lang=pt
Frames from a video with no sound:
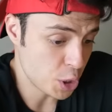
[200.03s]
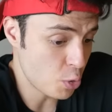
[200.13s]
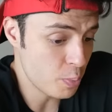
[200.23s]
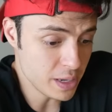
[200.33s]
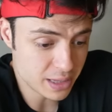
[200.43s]
já
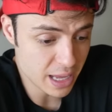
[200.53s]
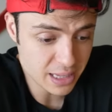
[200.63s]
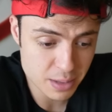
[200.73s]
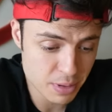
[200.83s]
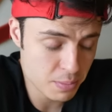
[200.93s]
completei
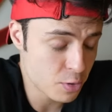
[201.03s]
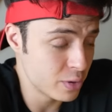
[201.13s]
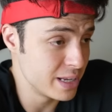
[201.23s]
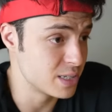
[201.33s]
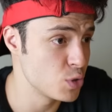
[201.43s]
também minha
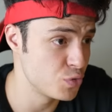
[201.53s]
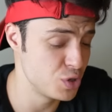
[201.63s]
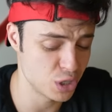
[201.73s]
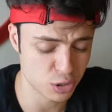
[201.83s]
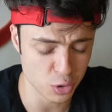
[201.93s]
coleção de
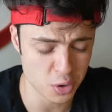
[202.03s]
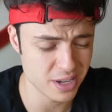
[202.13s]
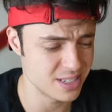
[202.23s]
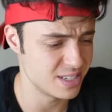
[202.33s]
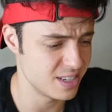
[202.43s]
fidget
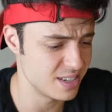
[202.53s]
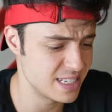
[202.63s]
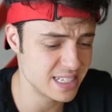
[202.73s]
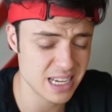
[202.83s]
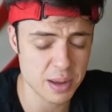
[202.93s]
toys e,
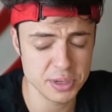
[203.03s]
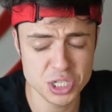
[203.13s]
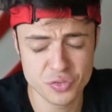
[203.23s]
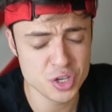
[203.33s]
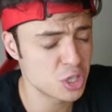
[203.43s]

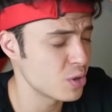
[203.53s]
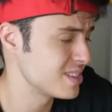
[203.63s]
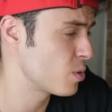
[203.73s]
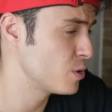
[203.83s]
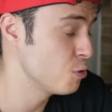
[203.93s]
sinceramente, fidget
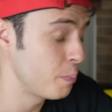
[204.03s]
toys é coisa do